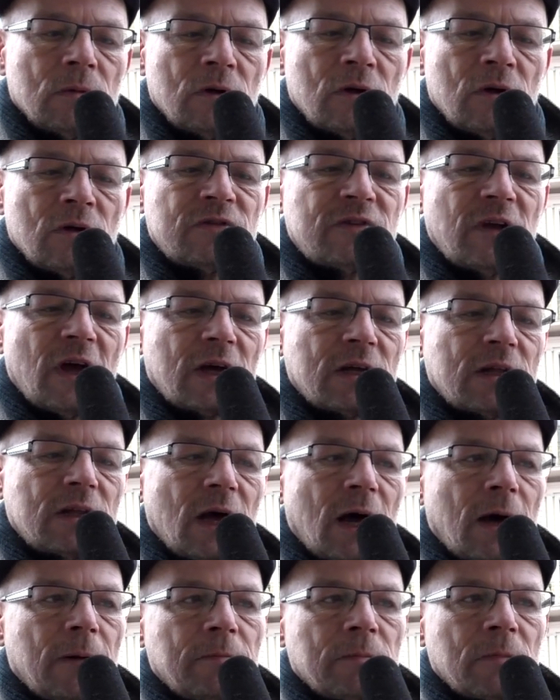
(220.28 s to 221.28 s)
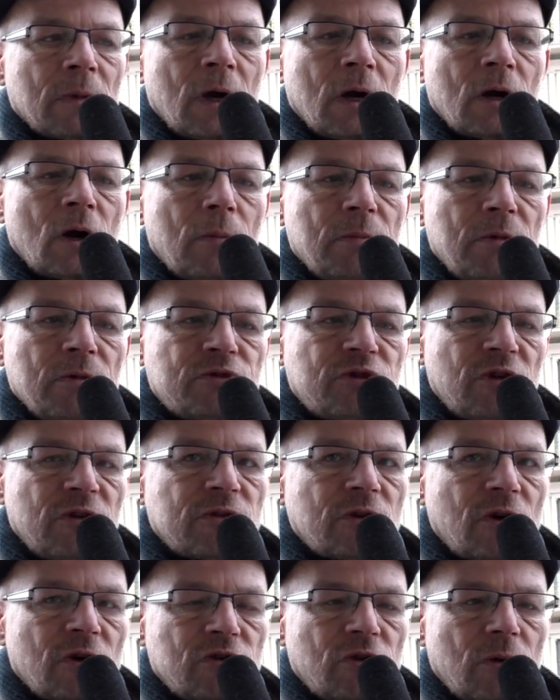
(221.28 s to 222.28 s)
sekta robi
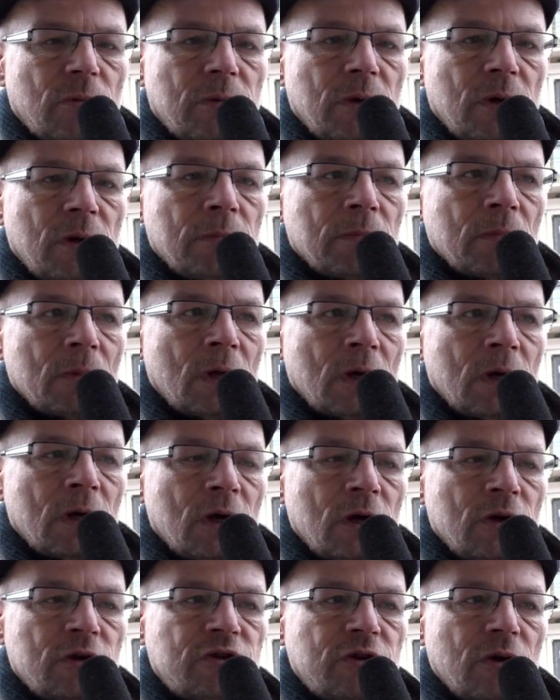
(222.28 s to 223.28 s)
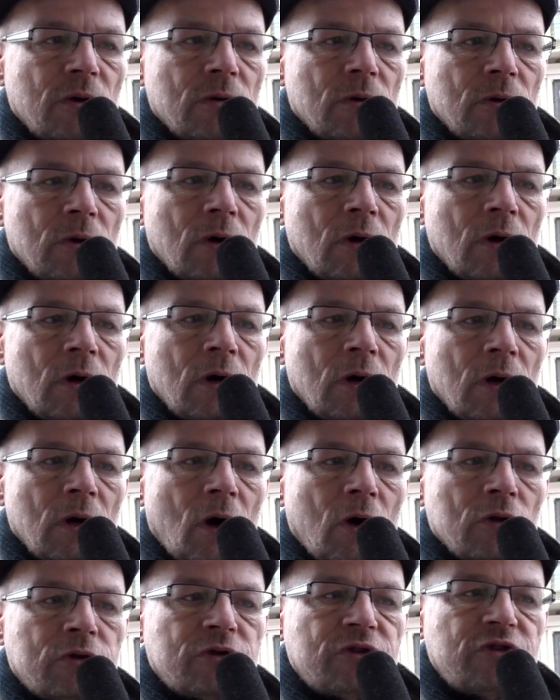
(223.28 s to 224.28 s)
wszystko, żeby się
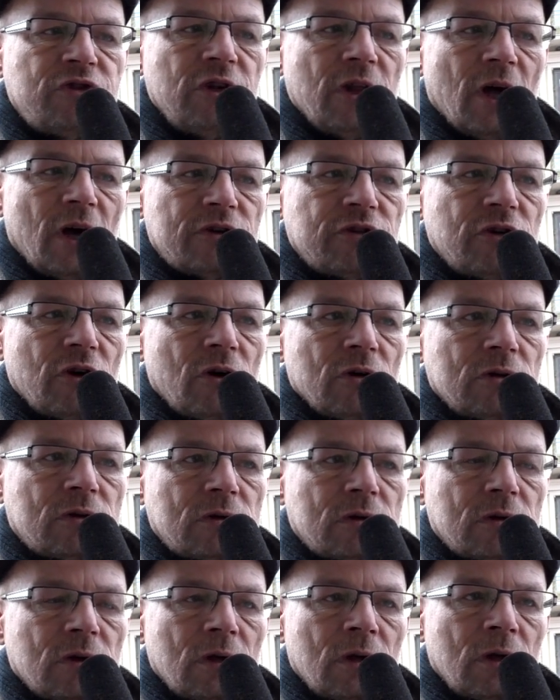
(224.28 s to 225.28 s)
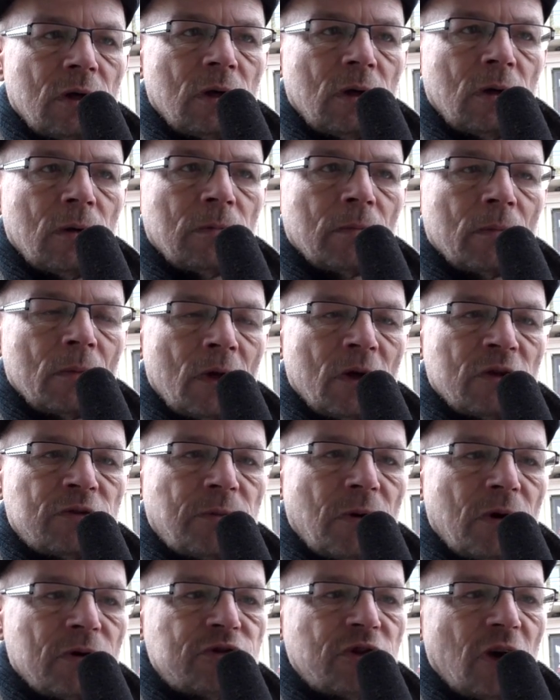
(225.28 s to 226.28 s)
odcinać od
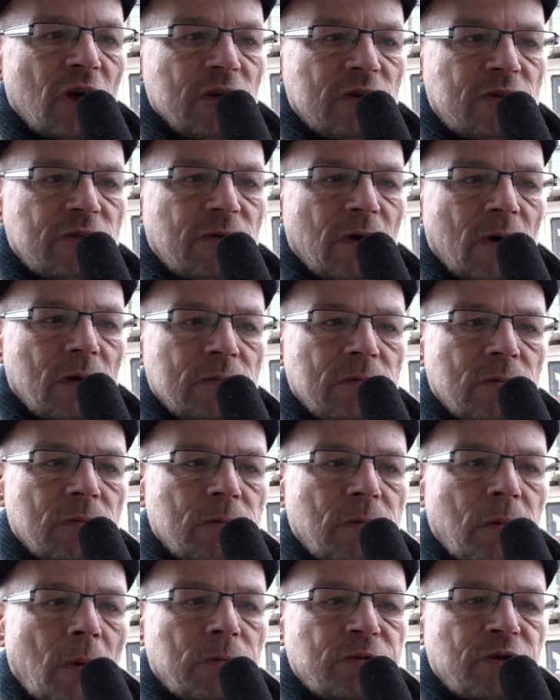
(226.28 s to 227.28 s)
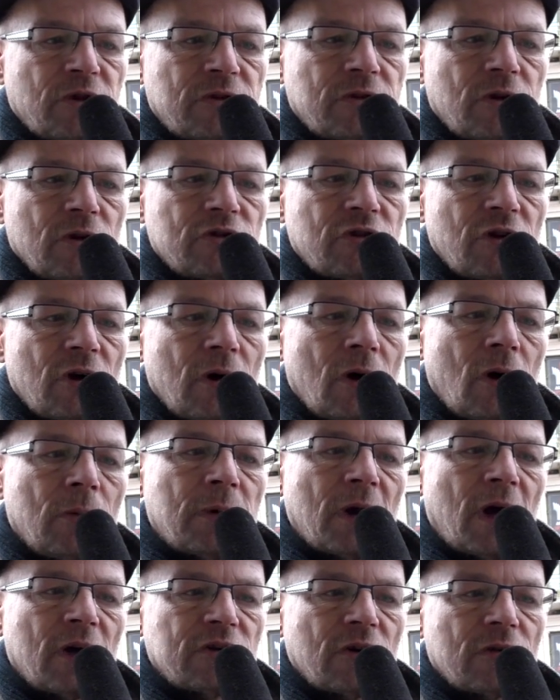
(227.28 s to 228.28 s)
społeczeństwa poprzez to, że
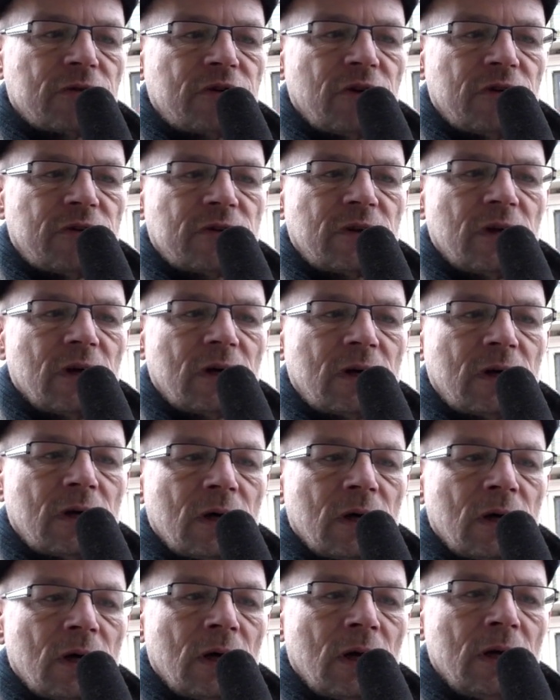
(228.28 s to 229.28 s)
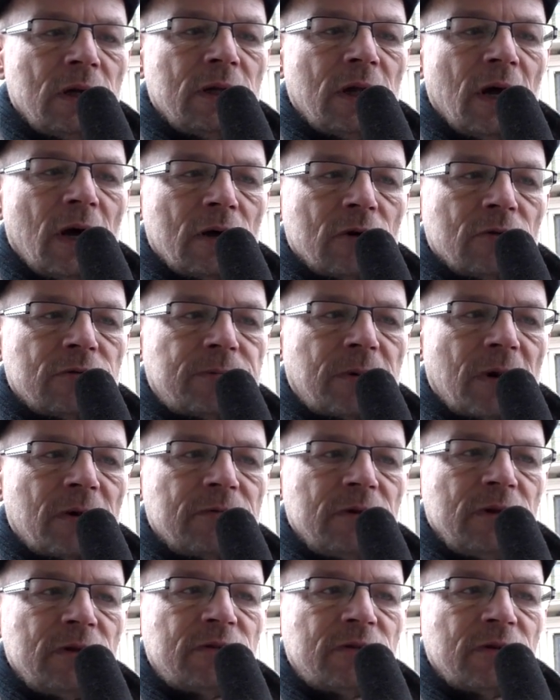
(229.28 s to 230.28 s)
obraża wszystkich liderów
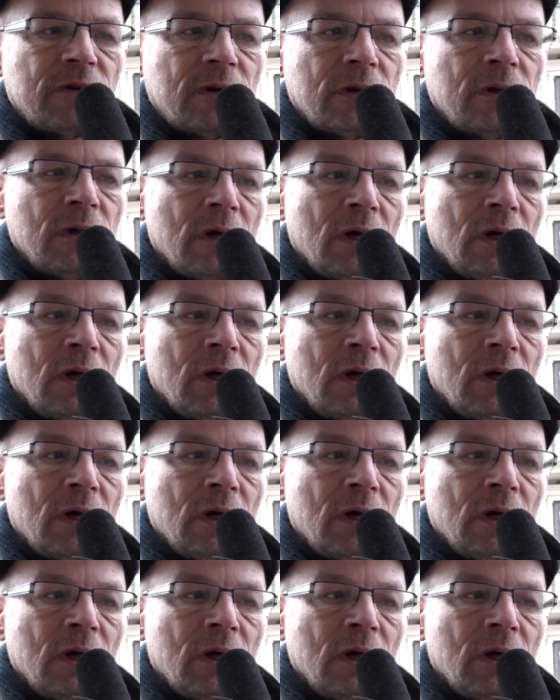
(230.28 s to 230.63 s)
prawicy,